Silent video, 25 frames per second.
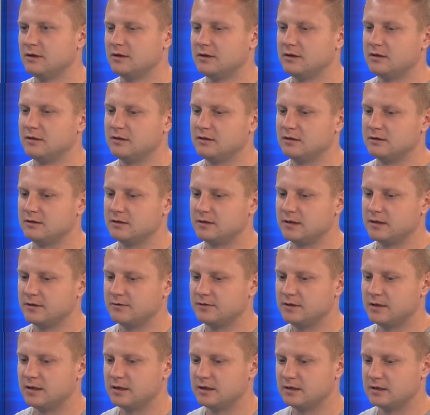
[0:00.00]
э, за
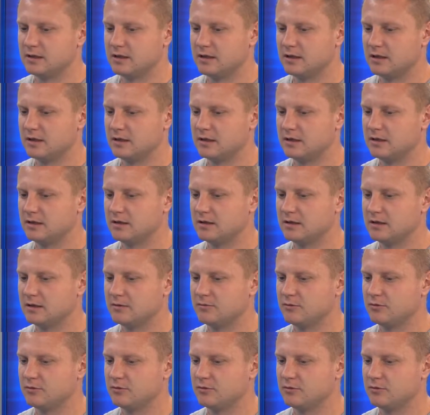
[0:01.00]
все остальные года.